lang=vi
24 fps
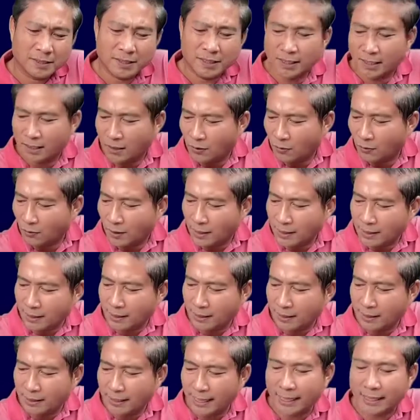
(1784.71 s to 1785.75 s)
chia
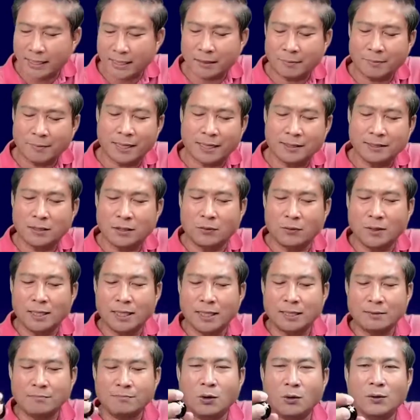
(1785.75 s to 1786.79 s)
khui nợ mai
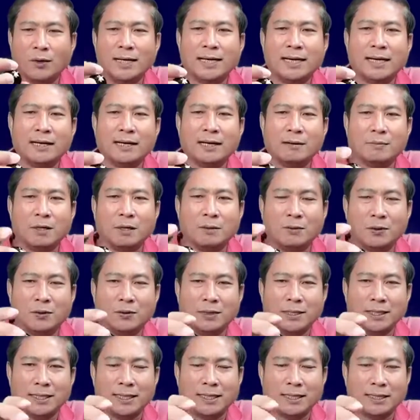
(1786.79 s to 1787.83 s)
khui lịch mui nắng á bọn
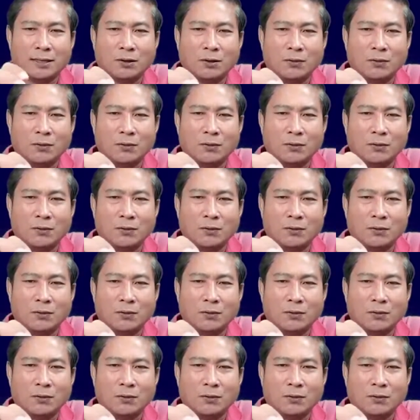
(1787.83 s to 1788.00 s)
phốn nè